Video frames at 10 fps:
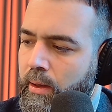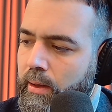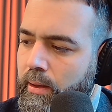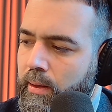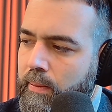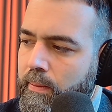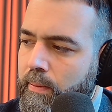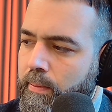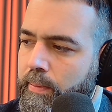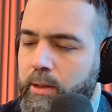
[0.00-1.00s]
eh,
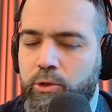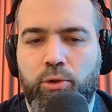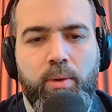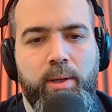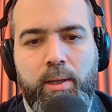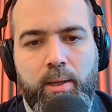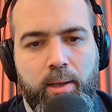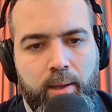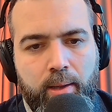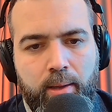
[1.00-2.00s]
per
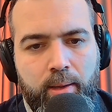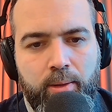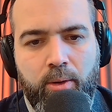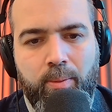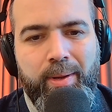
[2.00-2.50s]
gioire, no,